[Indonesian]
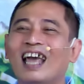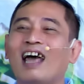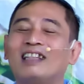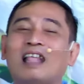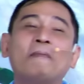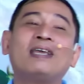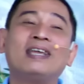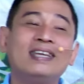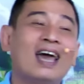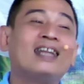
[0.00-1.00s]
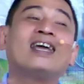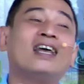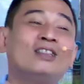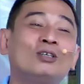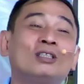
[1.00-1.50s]
ya, tapi gini ya, harga
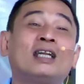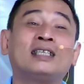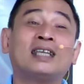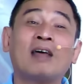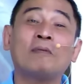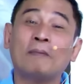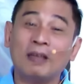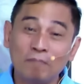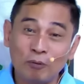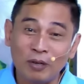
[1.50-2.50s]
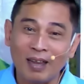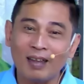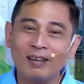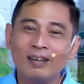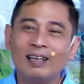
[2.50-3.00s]
itu terserah Bapak Ibu
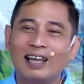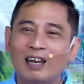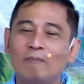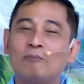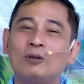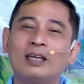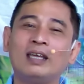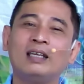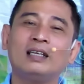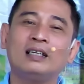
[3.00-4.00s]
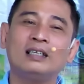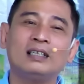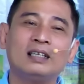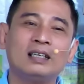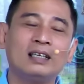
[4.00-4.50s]
ya. Kalau boleh,
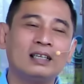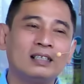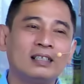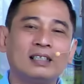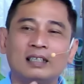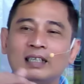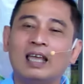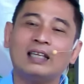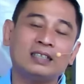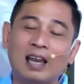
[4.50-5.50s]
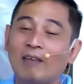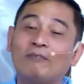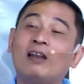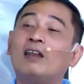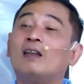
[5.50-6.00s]
ya
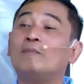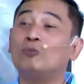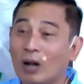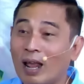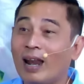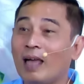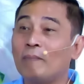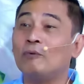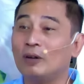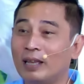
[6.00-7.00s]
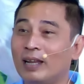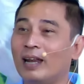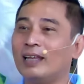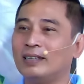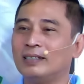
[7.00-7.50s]
selevel murah lah, boleh
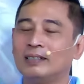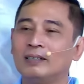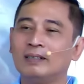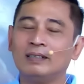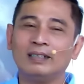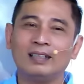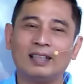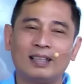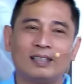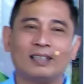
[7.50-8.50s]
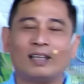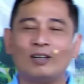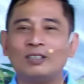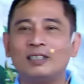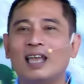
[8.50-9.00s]
lah.
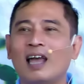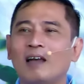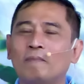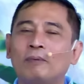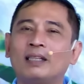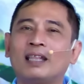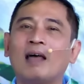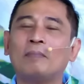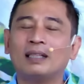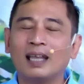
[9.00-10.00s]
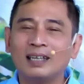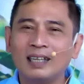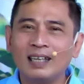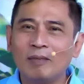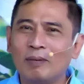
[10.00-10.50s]
Terus yang pertama
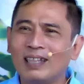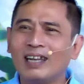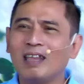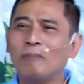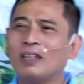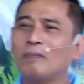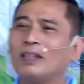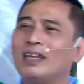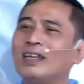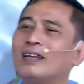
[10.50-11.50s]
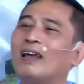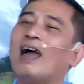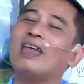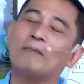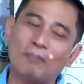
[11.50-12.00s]
tadi, gimana tadi yang pertama tadi?
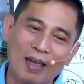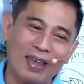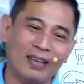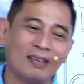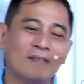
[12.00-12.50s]
Ayam baik.